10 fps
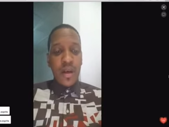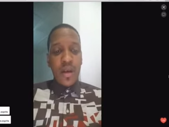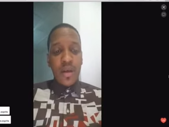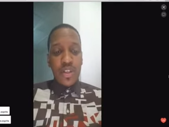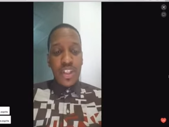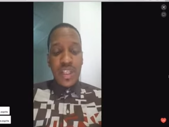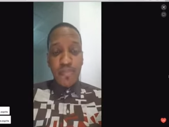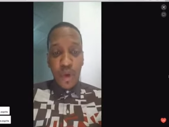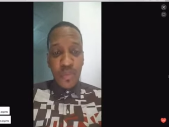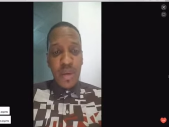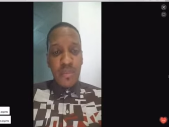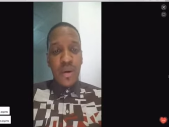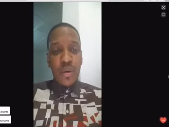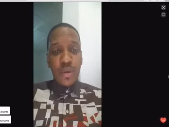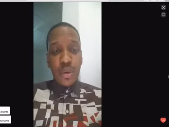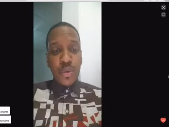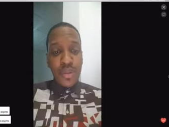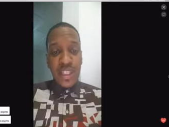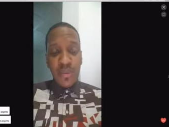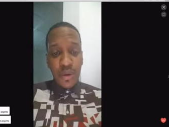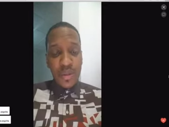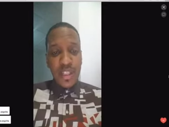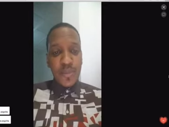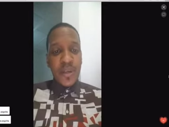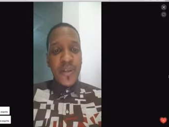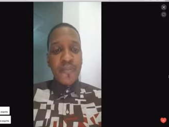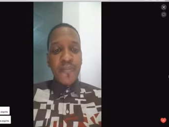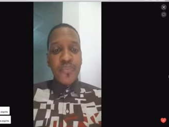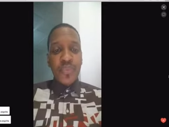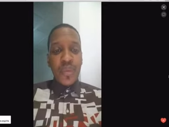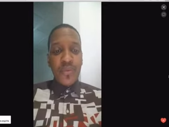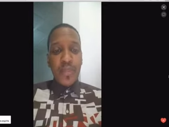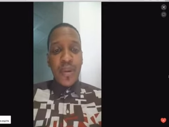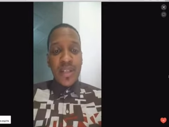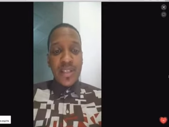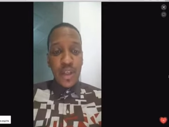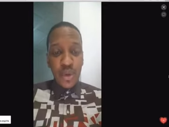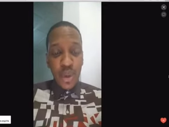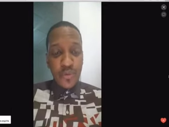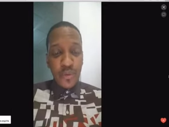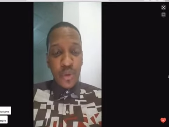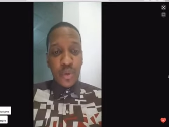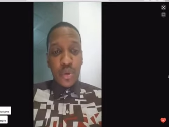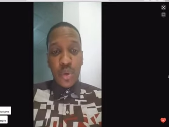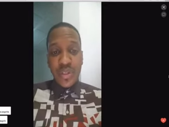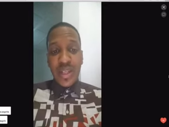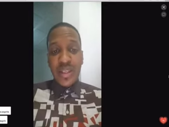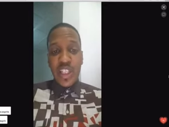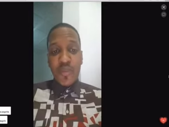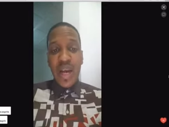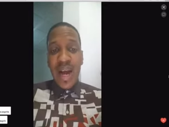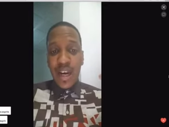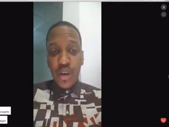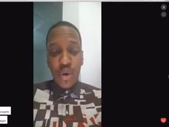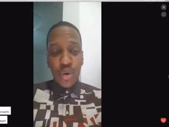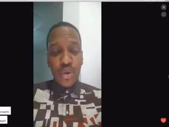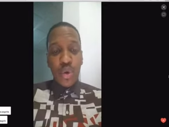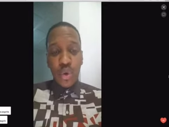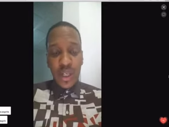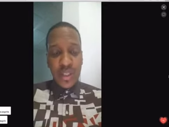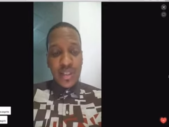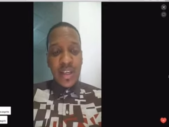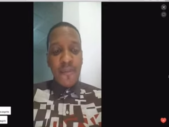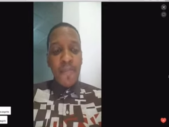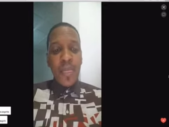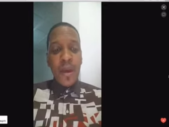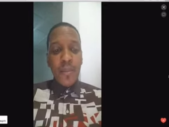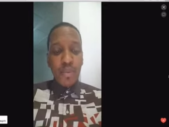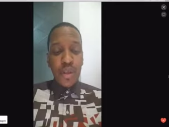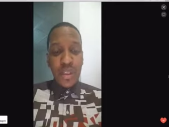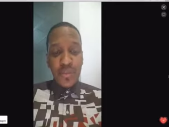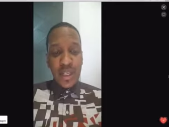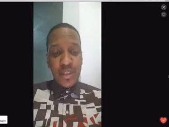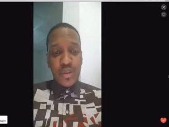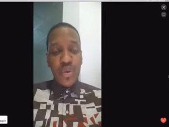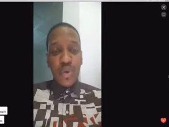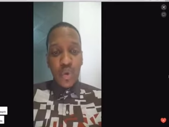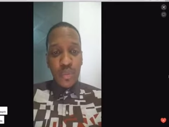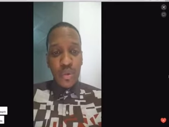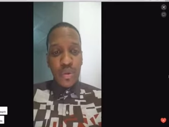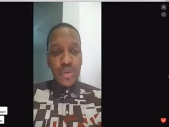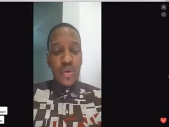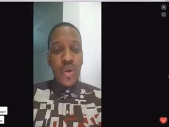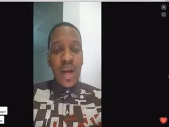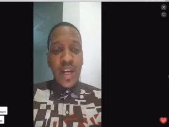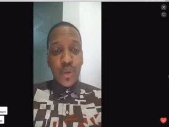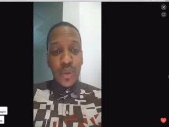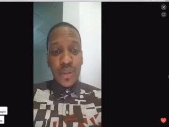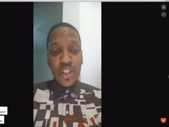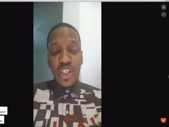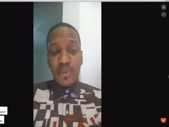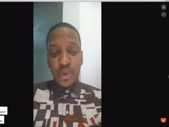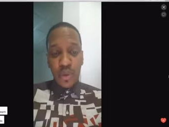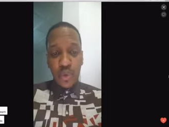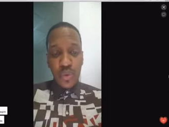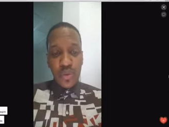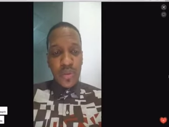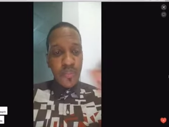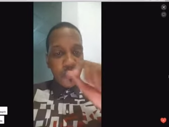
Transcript: Euh, j'ai dit premièrement, le don du discernement des esprits fait partie des neuf dons que le Saint-Esprit accorde aux chrétiens pour l'édification commune, selon 1 Corinthiens chapitre 12.